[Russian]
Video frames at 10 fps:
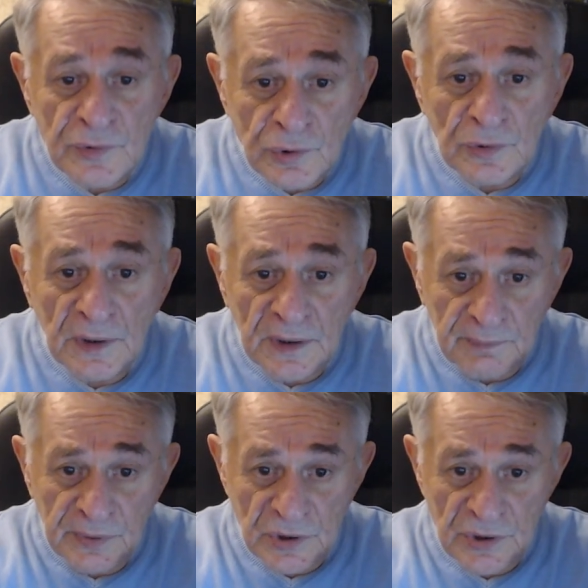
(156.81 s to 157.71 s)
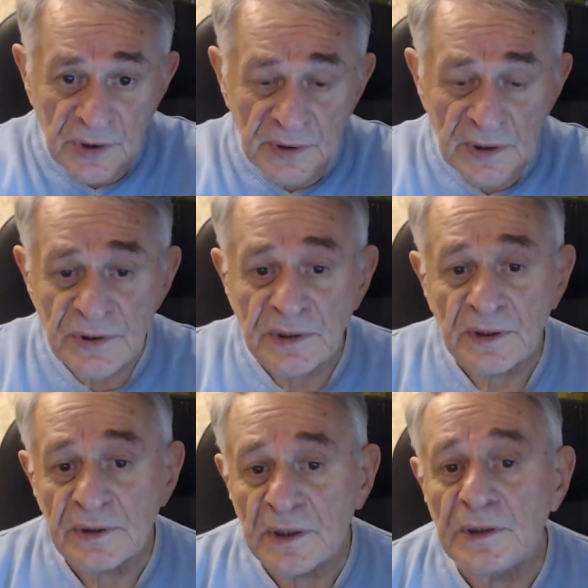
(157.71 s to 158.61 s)
в школе обычной нас
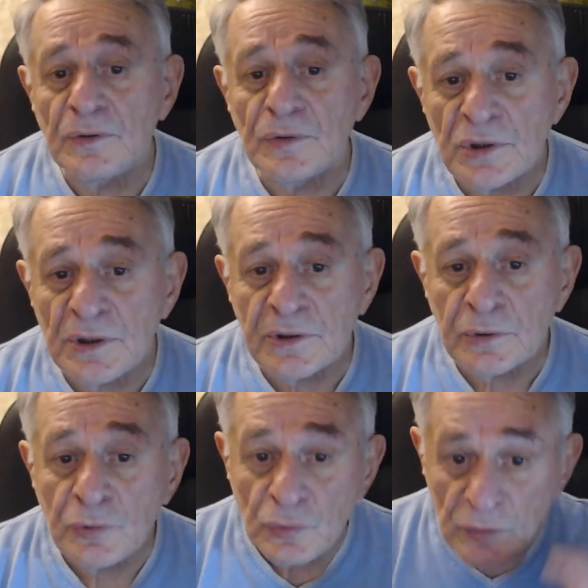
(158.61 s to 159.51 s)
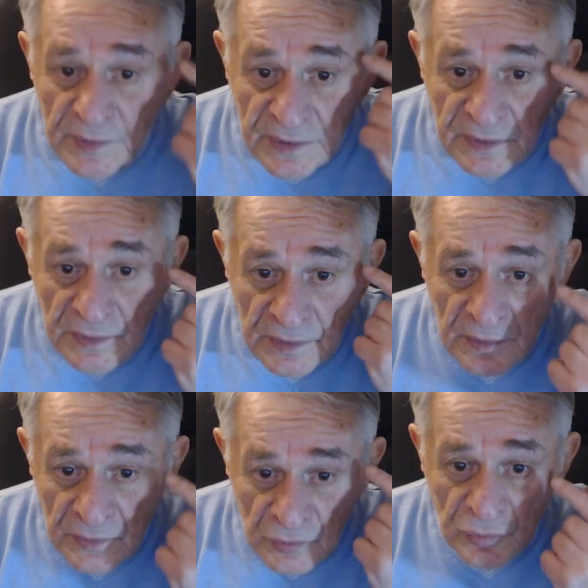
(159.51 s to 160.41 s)
никогда не учили думать,
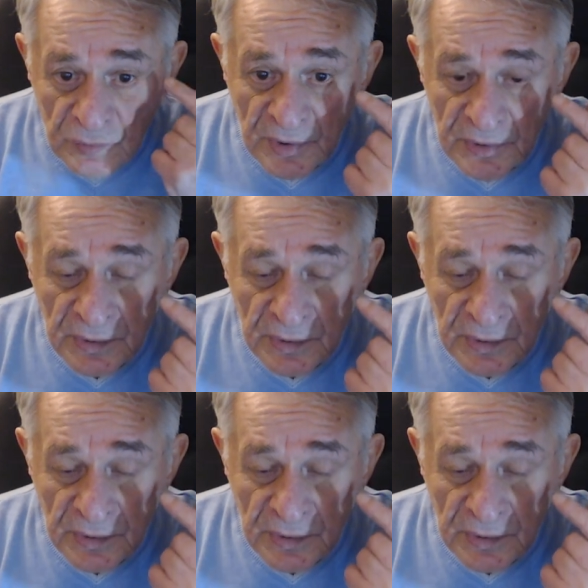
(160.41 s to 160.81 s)
думать.